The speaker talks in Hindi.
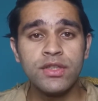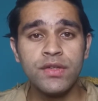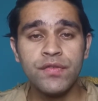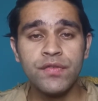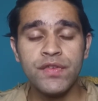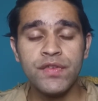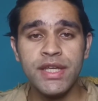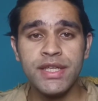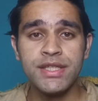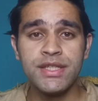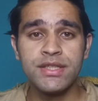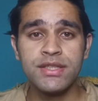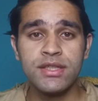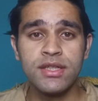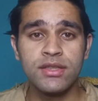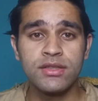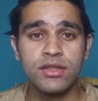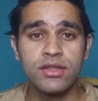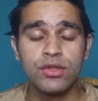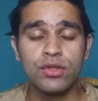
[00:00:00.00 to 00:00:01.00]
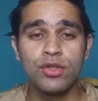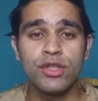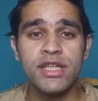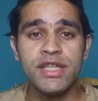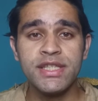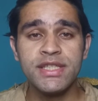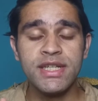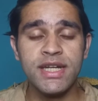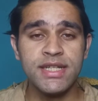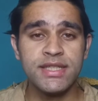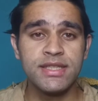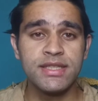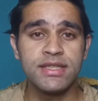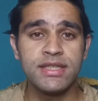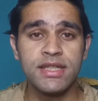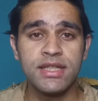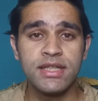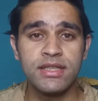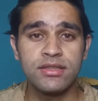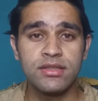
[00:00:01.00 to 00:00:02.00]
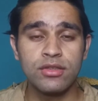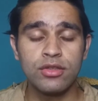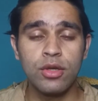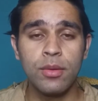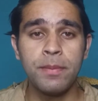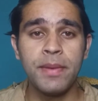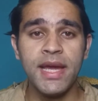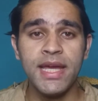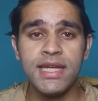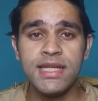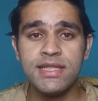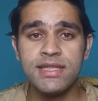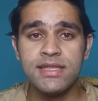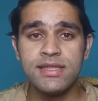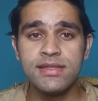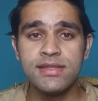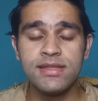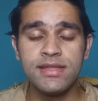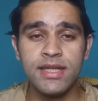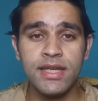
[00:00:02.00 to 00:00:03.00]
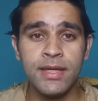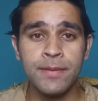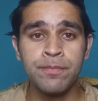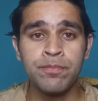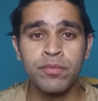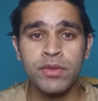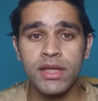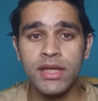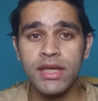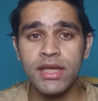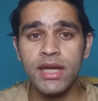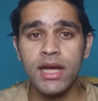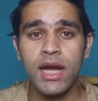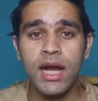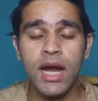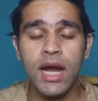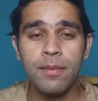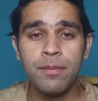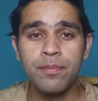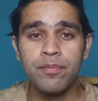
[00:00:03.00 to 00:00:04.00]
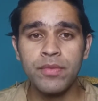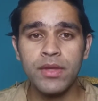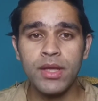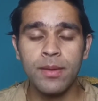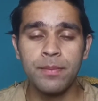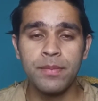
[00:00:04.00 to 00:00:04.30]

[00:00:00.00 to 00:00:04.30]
सिर्फ यही चीज़ कर सकते हो ये चार चीज़ें कर सकते हो पहली चीज़ ये कि आप